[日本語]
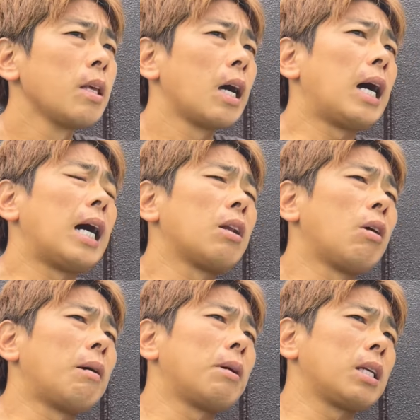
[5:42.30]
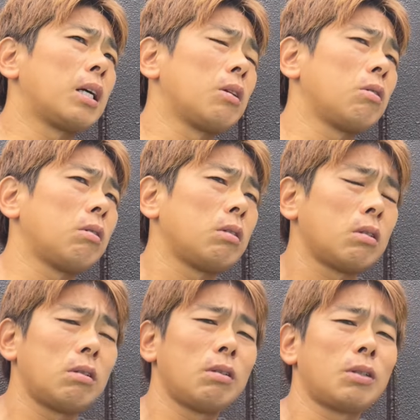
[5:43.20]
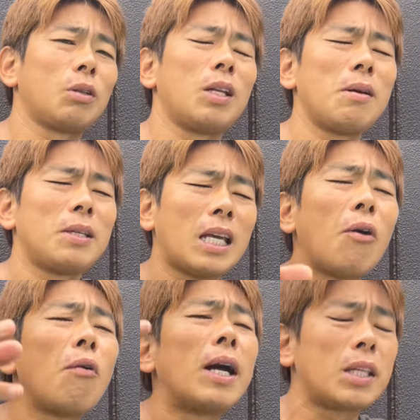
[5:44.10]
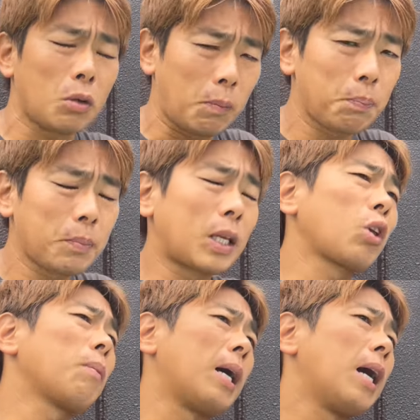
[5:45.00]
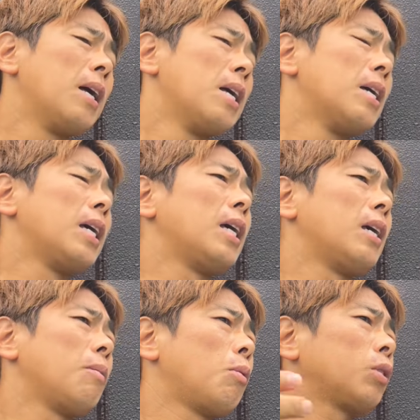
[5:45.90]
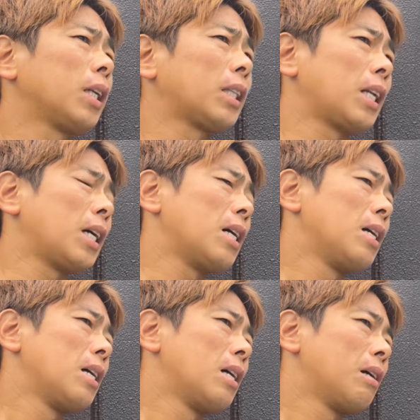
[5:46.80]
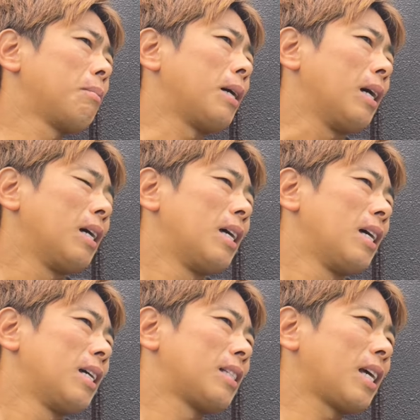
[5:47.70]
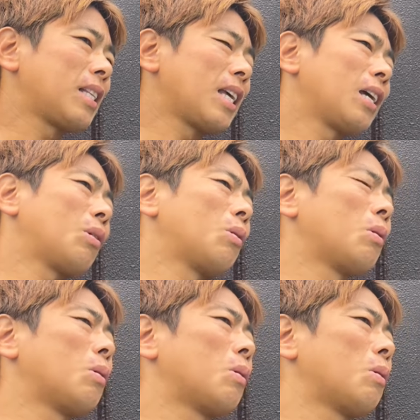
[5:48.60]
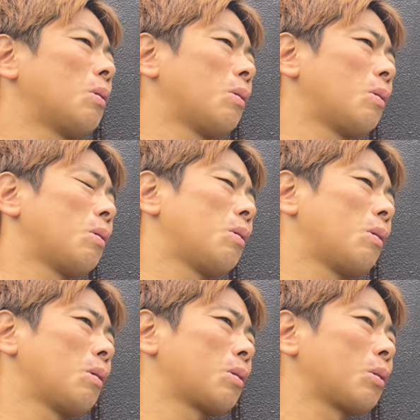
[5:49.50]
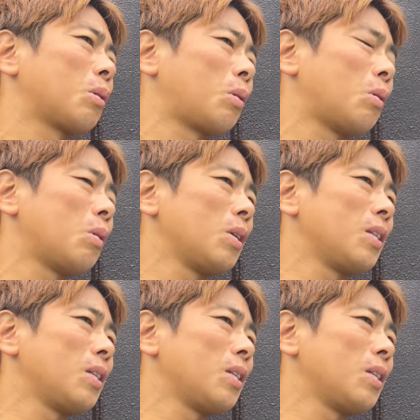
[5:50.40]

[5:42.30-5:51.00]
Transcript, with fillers: あのあんまりあのそのねやんわりと例えば、えー、僕だったらまあ大体こうちょっとこ